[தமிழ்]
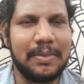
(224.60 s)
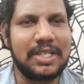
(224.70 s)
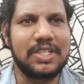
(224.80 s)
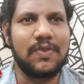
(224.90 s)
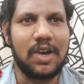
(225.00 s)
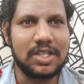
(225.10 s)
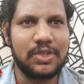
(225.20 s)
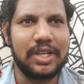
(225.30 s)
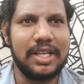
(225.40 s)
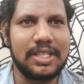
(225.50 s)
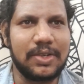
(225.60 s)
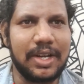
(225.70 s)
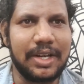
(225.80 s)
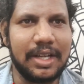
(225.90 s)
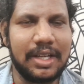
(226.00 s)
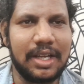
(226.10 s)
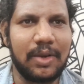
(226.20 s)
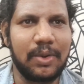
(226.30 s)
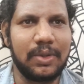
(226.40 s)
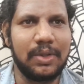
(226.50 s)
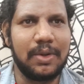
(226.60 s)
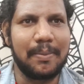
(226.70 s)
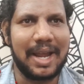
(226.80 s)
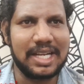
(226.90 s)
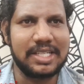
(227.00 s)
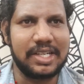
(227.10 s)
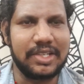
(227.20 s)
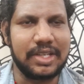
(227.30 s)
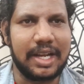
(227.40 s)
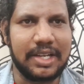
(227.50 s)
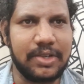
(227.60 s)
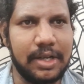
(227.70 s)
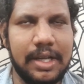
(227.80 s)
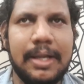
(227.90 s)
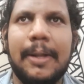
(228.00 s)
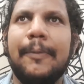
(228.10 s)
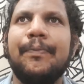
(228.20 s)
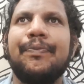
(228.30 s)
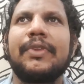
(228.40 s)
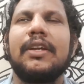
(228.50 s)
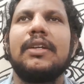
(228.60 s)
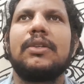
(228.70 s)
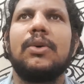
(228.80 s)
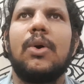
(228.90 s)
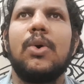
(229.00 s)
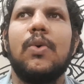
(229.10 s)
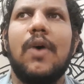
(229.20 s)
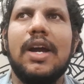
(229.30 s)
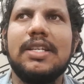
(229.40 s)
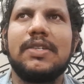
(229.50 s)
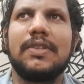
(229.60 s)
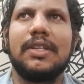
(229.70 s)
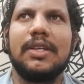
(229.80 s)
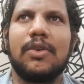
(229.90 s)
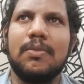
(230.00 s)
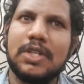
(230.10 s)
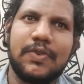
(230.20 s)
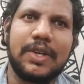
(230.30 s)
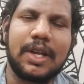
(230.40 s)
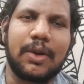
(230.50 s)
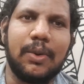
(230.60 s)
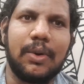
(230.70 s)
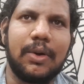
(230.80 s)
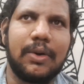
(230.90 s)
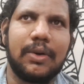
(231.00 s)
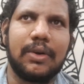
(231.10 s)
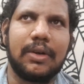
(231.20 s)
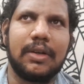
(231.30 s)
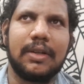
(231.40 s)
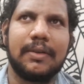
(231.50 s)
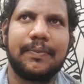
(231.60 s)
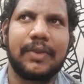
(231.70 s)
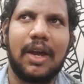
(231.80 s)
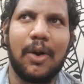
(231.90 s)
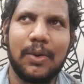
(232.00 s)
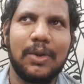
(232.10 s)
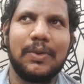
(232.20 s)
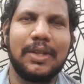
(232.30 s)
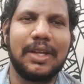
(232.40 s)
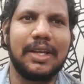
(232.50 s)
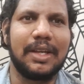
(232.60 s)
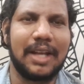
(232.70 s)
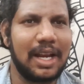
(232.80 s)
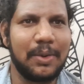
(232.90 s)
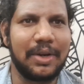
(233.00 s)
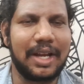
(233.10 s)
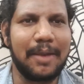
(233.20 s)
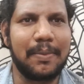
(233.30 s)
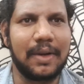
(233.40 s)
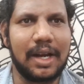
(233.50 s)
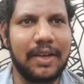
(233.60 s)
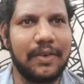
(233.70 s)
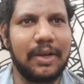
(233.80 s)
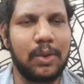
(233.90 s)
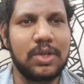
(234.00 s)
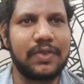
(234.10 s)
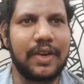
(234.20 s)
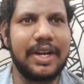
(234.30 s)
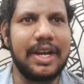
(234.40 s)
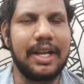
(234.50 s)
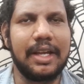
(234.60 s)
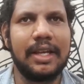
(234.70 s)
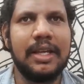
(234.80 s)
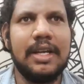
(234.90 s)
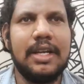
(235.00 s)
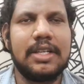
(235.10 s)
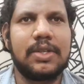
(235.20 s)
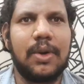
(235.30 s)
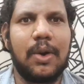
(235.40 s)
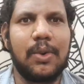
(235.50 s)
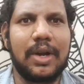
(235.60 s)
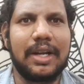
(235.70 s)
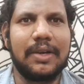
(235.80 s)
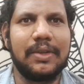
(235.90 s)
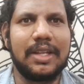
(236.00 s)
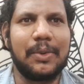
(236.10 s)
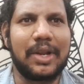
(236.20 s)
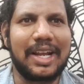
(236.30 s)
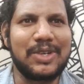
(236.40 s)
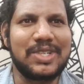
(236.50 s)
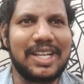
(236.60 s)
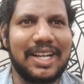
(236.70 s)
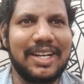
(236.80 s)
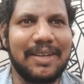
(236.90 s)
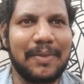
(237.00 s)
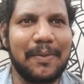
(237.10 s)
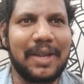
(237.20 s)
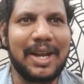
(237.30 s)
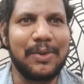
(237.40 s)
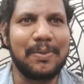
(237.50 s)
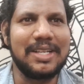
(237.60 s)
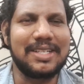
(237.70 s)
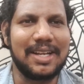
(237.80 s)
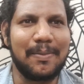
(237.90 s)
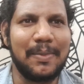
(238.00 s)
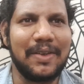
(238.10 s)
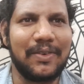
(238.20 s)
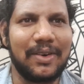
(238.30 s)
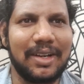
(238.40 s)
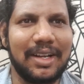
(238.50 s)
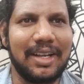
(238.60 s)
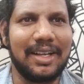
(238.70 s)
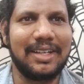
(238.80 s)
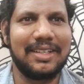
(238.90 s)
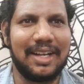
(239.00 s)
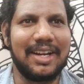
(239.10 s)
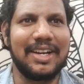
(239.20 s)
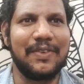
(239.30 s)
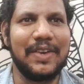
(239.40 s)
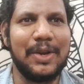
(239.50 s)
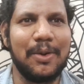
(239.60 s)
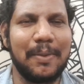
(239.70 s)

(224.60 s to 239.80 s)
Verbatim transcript: மிஸ்ஸஸ் வாசுகின்னு சொல்லிவிட்டு அவங்க வந்து ஒரு மேக்ஸ் டீச்சர் ஆக்சுவலி ஸோ அவங்க வாய்ஸ் வந்து ரொம்ப ஸ்வீட்டாக இருக்கும் அவங்களும் வந்து நல்ல ஒரு டைப் நல்ல க்ளோஸ் ஃப்ரெண்டு எனக்கு ஸோ அவங்கக்கிட்ட வந்து ஒரு ரெக்வஸ்ட்டாக கேட்டேன் மேம் கேன் யூ ப்ளீஸ் ஹெல்ப் மீ ஃபார் ஹண்ட்ரட் வீடியோ